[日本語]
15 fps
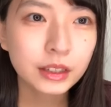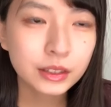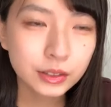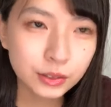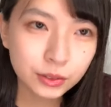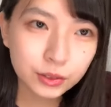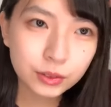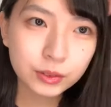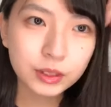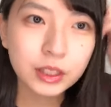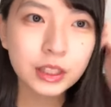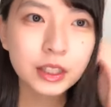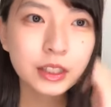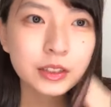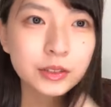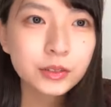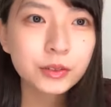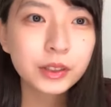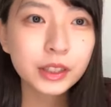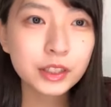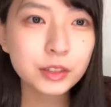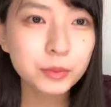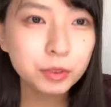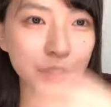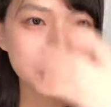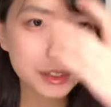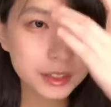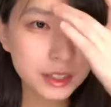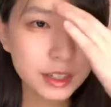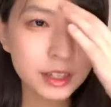そうでそう私もで
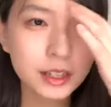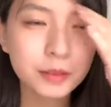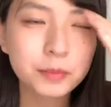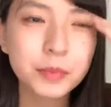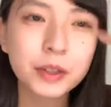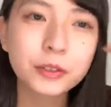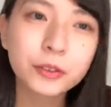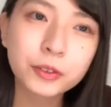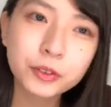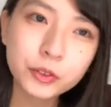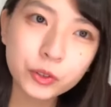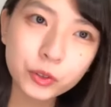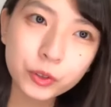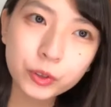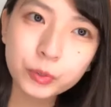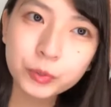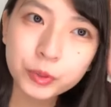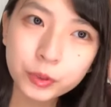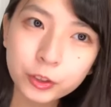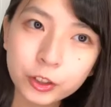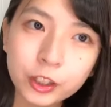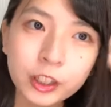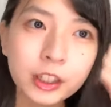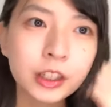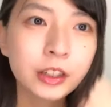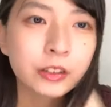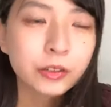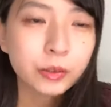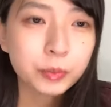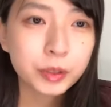すねあのショールーム
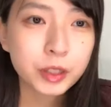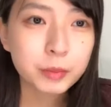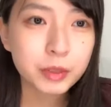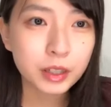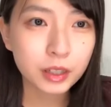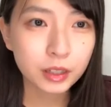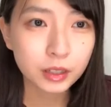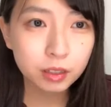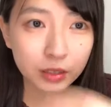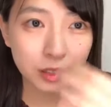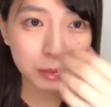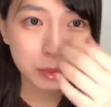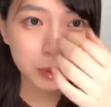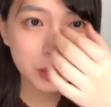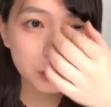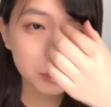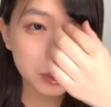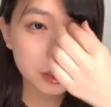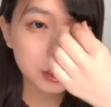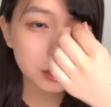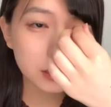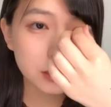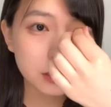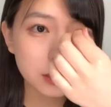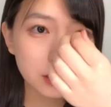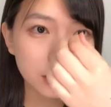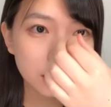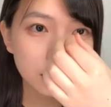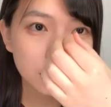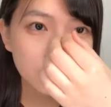のプレミアで見てましてですね
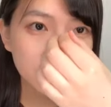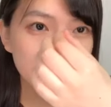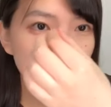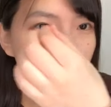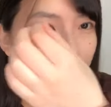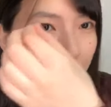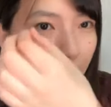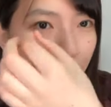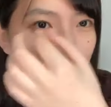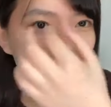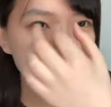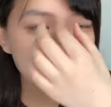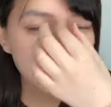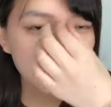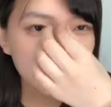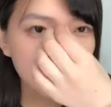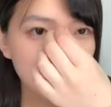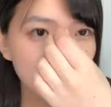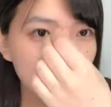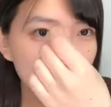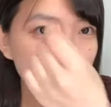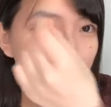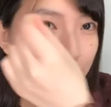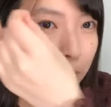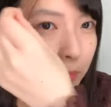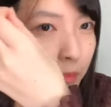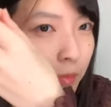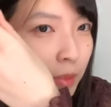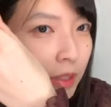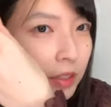いや
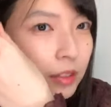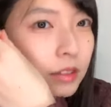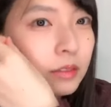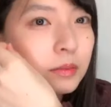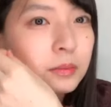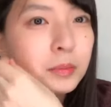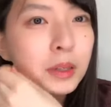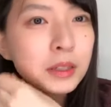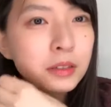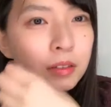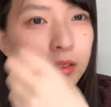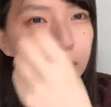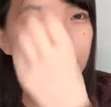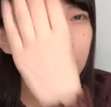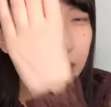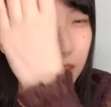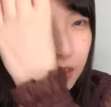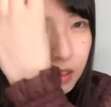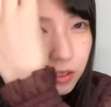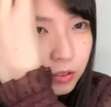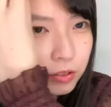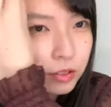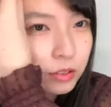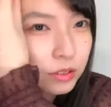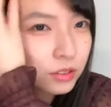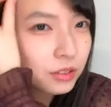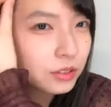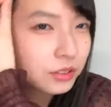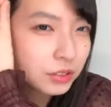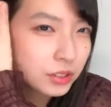まずまずじゃあ一つ
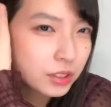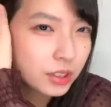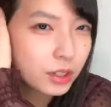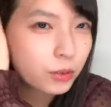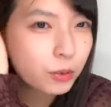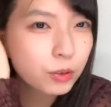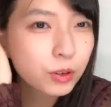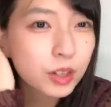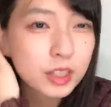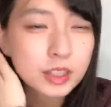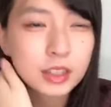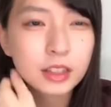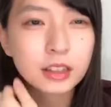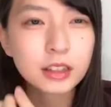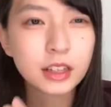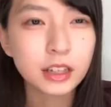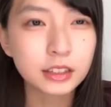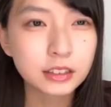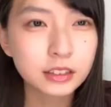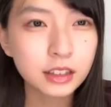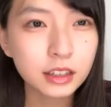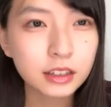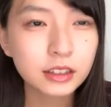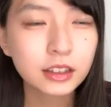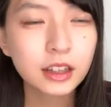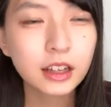言うとしたら大江さん長っは